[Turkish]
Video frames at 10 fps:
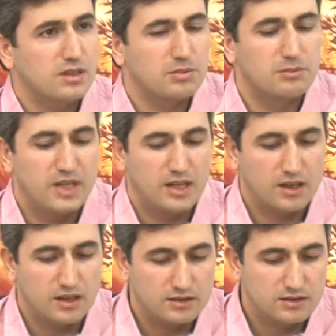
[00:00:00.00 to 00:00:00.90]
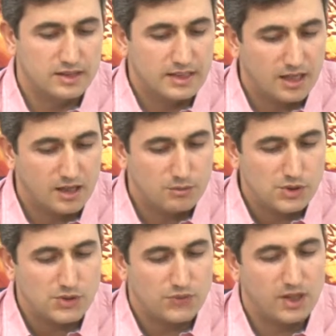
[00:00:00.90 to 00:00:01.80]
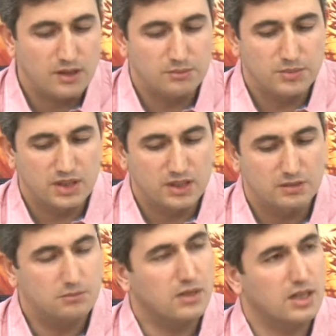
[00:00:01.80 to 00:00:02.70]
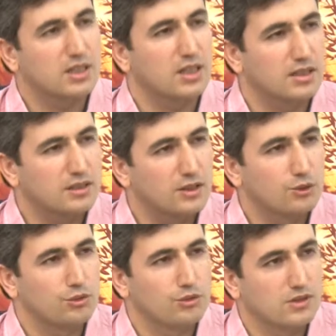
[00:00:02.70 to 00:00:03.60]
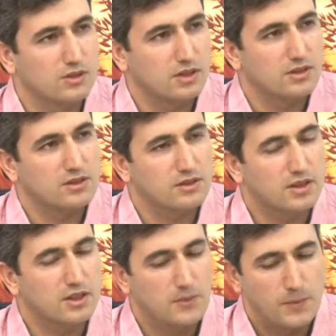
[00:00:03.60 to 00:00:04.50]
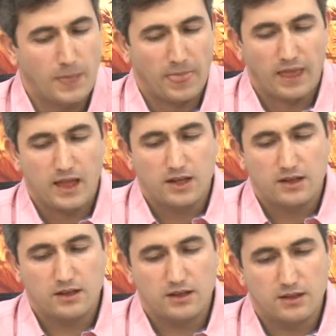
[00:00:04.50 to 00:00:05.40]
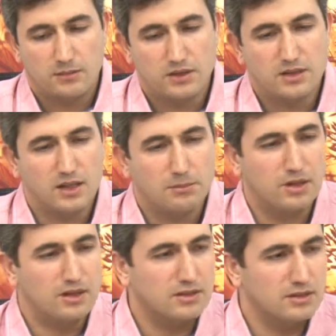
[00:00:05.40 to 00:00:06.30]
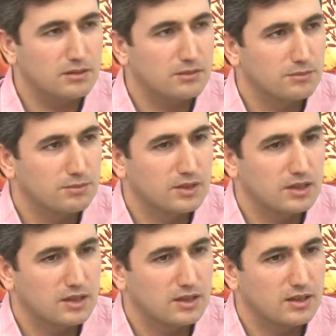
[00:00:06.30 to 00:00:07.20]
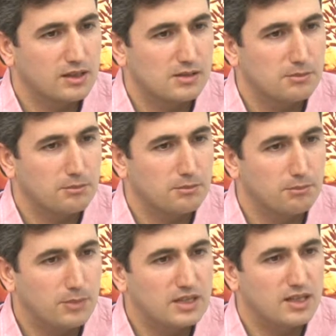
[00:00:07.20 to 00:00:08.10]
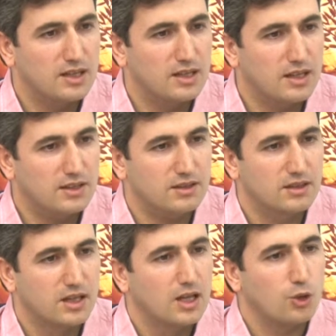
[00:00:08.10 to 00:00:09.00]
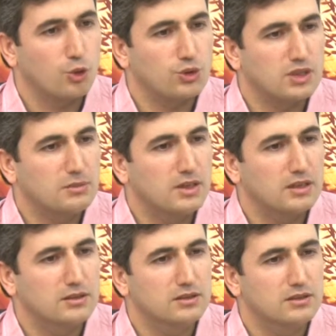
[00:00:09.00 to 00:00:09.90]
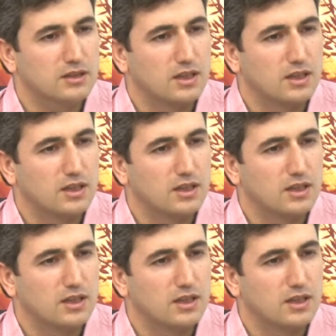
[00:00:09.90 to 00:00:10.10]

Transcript: tabi belagatli gelmiş ve bir takım hakikatler yüklü içerisinde. Ee, mesela bazı e, meseleler o zamanın